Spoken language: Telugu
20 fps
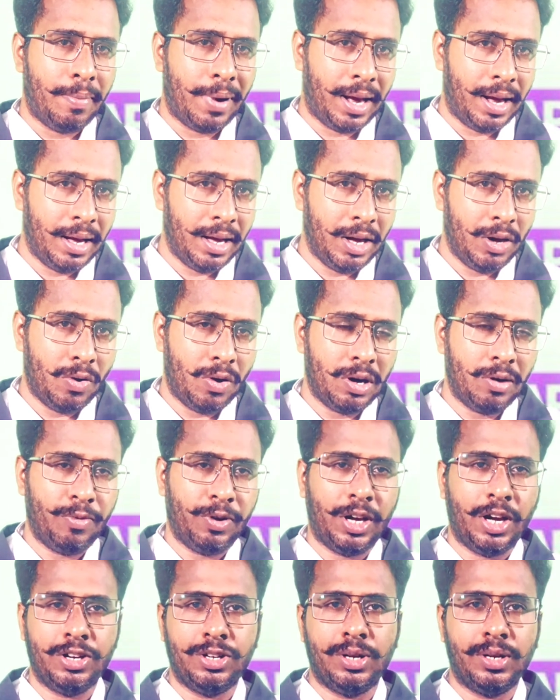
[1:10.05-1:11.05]
మరిన్ని
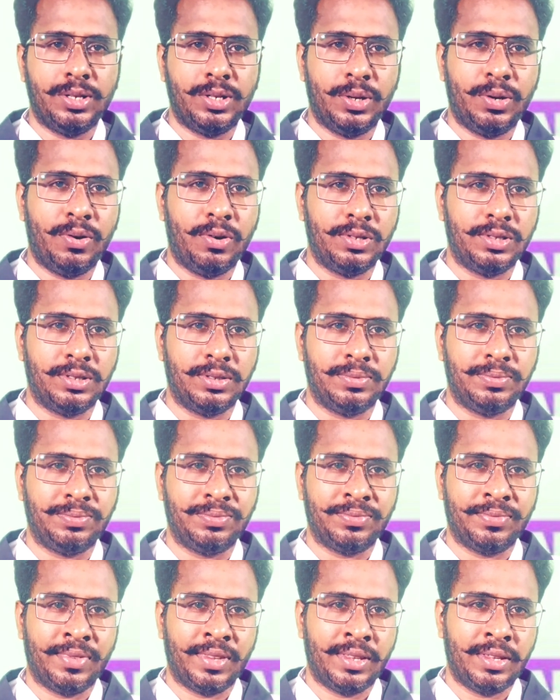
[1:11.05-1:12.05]
నోటిఫికేషన్స్ కోసం
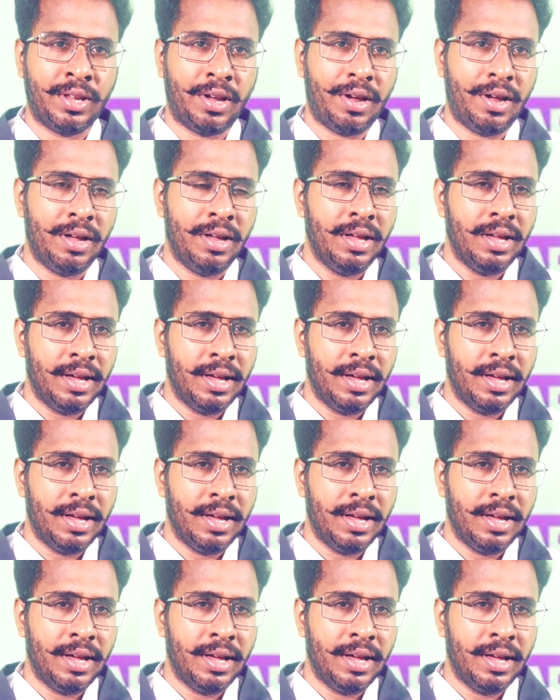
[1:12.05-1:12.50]
సో